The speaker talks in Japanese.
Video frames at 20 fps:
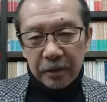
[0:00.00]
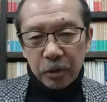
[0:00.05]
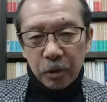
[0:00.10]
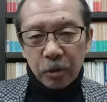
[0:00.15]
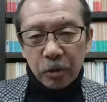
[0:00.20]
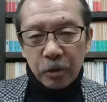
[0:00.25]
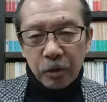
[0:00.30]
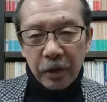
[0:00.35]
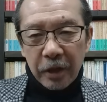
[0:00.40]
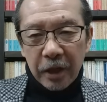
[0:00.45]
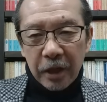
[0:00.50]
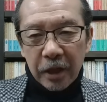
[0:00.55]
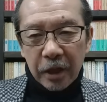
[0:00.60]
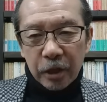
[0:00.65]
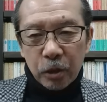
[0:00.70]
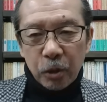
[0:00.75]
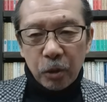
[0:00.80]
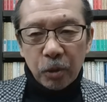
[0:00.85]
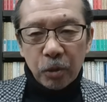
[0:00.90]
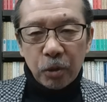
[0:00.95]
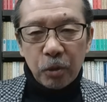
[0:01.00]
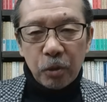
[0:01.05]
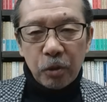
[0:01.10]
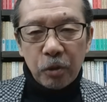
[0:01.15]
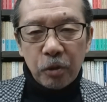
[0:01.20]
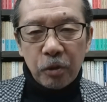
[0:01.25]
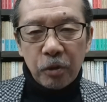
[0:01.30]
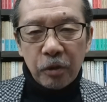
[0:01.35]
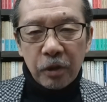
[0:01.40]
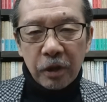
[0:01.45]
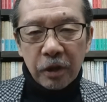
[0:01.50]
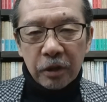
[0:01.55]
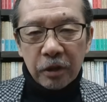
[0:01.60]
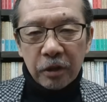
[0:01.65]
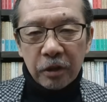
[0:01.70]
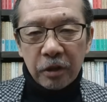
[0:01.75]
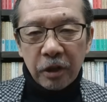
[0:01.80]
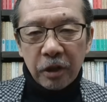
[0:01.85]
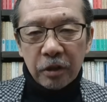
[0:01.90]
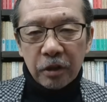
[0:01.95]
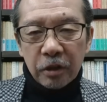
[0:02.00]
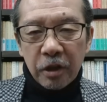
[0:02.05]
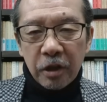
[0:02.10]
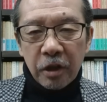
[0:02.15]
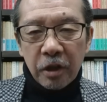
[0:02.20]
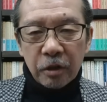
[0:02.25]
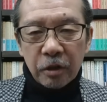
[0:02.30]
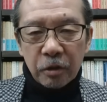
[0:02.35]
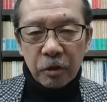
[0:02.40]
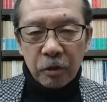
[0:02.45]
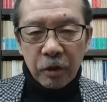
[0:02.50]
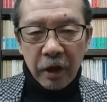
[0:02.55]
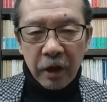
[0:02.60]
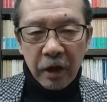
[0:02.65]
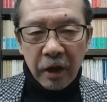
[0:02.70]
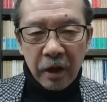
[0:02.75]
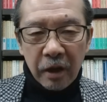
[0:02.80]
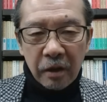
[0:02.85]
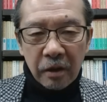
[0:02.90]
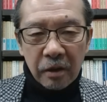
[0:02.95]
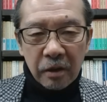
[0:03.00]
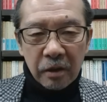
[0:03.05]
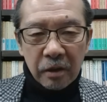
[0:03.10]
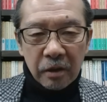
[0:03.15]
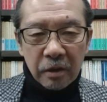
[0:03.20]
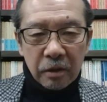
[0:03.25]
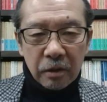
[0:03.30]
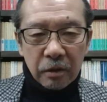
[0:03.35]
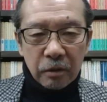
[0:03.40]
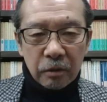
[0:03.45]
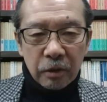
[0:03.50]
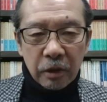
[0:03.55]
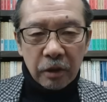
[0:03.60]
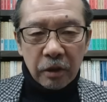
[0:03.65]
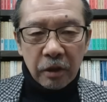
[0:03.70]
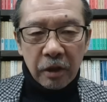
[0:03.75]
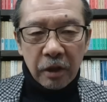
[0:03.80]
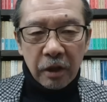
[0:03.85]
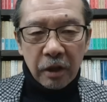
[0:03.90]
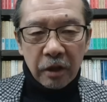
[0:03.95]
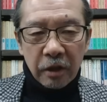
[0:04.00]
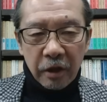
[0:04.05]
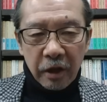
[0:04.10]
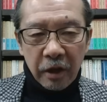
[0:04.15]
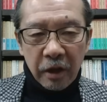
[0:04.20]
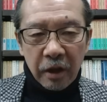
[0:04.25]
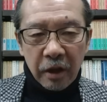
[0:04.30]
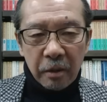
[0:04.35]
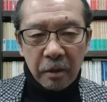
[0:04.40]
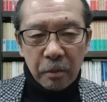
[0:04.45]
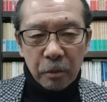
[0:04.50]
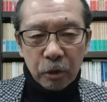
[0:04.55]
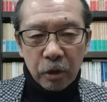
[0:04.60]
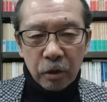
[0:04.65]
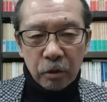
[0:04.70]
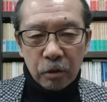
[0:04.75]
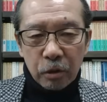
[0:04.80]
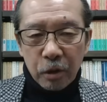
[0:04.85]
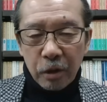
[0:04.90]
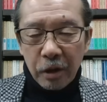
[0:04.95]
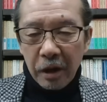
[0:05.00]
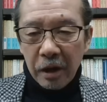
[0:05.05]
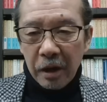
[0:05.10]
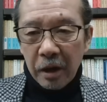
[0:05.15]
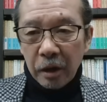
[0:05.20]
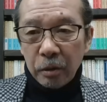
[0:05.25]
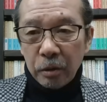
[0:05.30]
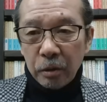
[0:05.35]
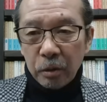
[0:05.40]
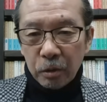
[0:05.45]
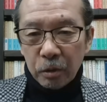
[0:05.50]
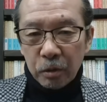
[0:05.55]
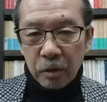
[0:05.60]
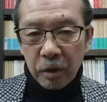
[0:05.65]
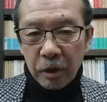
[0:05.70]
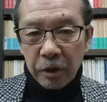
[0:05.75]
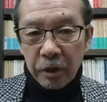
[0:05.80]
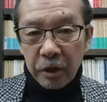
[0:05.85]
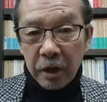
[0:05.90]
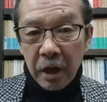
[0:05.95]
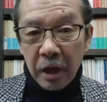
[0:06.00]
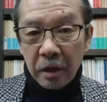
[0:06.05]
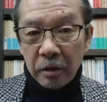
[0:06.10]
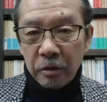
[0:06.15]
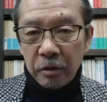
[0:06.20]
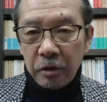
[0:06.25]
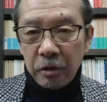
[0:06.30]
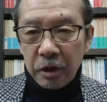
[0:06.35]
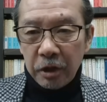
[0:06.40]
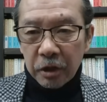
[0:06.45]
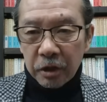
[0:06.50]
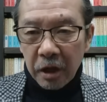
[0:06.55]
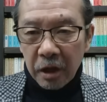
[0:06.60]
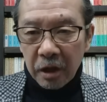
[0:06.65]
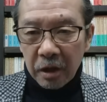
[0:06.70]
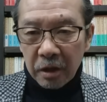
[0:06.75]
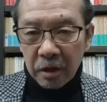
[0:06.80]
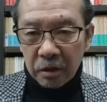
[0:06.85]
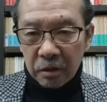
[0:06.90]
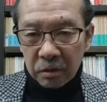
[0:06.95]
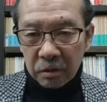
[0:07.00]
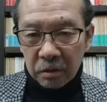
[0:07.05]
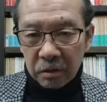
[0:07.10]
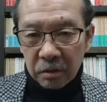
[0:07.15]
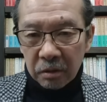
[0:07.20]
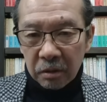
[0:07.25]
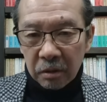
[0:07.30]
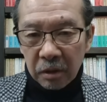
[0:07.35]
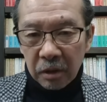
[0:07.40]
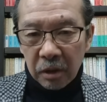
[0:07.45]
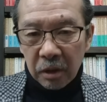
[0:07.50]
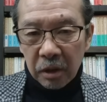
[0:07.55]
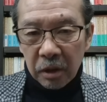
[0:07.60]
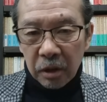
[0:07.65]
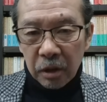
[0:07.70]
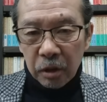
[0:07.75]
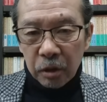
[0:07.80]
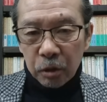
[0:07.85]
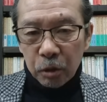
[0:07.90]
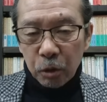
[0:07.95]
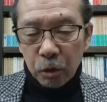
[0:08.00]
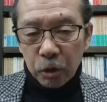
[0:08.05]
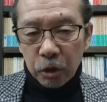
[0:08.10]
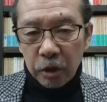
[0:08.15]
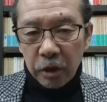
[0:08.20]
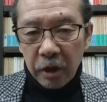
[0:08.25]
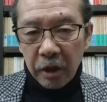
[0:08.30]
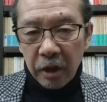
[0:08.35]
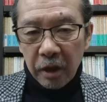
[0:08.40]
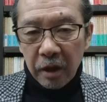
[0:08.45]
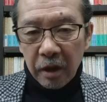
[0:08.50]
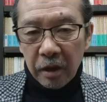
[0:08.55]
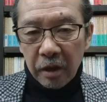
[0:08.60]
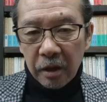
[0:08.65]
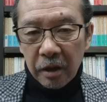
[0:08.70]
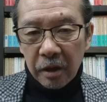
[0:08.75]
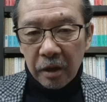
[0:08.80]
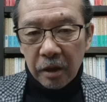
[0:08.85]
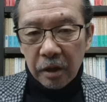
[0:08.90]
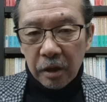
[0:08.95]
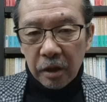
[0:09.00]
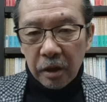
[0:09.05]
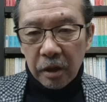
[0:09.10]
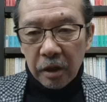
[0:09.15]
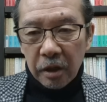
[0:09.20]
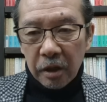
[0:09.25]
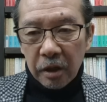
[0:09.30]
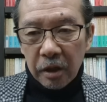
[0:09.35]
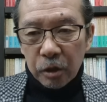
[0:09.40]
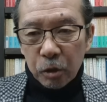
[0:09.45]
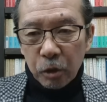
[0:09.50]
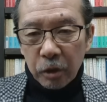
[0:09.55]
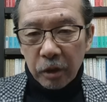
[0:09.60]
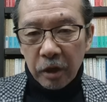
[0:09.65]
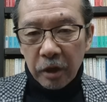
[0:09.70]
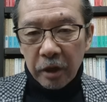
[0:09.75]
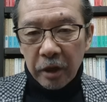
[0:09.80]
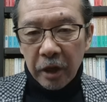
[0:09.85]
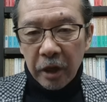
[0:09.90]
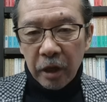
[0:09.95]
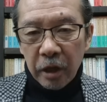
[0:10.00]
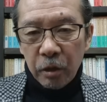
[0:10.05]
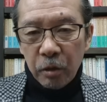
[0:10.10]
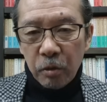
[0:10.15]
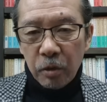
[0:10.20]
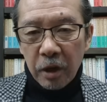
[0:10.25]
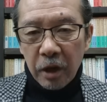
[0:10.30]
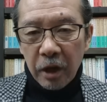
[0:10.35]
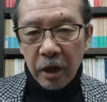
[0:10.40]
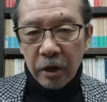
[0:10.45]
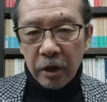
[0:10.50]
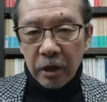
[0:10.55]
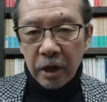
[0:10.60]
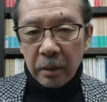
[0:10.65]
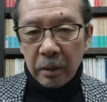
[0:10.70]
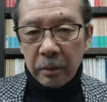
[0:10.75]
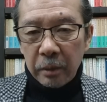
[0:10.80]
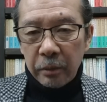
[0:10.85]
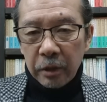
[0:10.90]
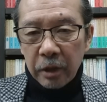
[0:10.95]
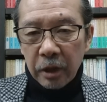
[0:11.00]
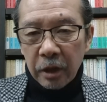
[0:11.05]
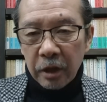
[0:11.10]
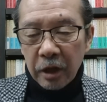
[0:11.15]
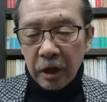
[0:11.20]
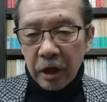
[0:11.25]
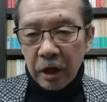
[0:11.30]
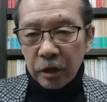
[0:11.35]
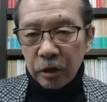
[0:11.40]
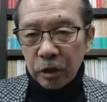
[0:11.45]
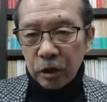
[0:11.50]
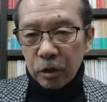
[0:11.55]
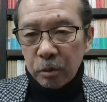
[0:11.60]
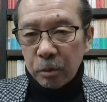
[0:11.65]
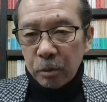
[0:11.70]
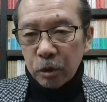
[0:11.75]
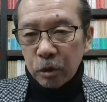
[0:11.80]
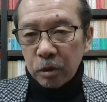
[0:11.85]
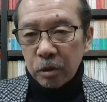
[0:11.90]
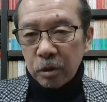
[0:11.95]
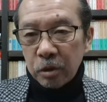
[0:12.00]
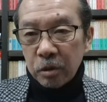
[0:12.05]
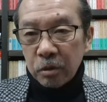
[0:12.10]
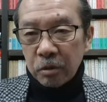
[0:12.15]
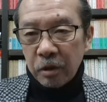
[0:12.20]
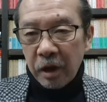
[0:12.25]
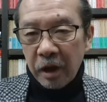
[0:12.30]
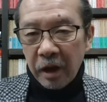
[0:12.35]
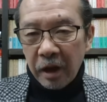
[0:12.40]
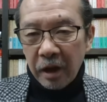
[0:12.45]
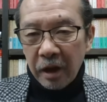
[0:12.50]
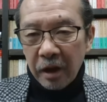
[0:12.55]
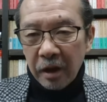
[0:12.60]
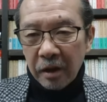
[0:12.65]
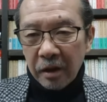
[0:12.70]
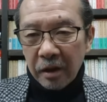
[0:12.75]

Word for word: ちょっとね、想像はつきなつかないですよね。売れてないね、モデルとかアイドルとか200人参加する。そして、えー、それが芸能界の闇みたいな感じを持つっていうね。